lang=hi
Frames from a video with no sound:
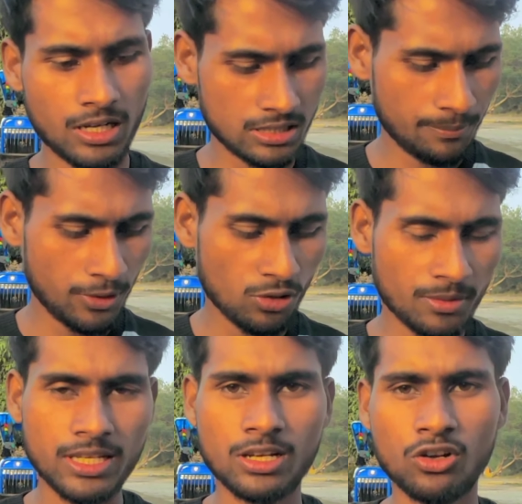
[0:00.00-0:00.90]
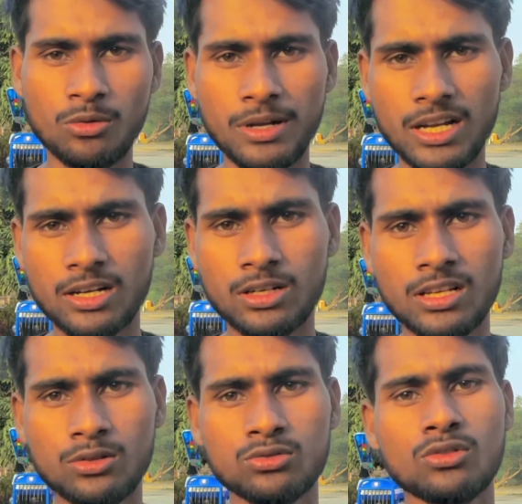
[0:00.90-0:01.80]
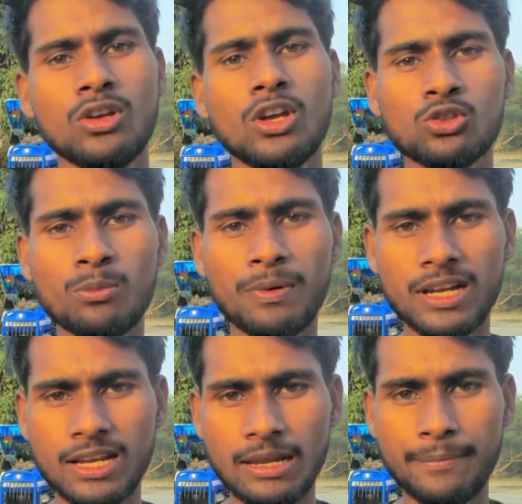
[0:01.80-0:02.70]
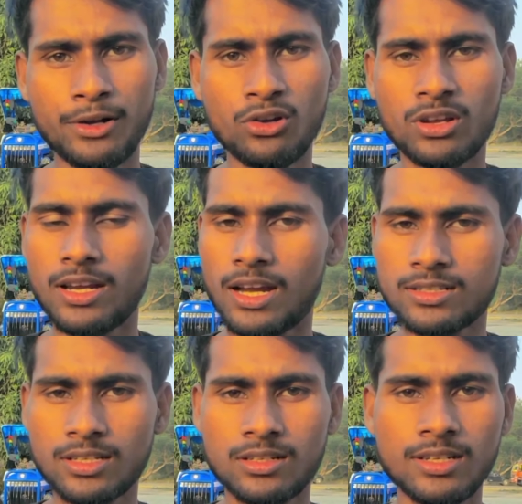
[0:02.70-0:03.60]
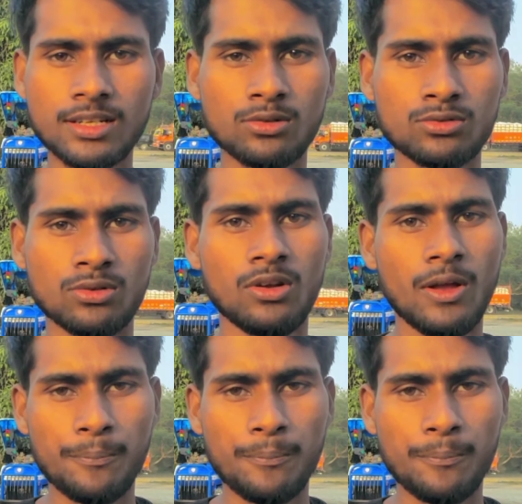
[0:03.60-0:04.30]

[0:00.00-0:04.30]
आज के वीडियो में देखने को मिलेगा ठीक है दोस्तों तो बने रहे वीडियो के लास्ट तक ठीक है दोस्तों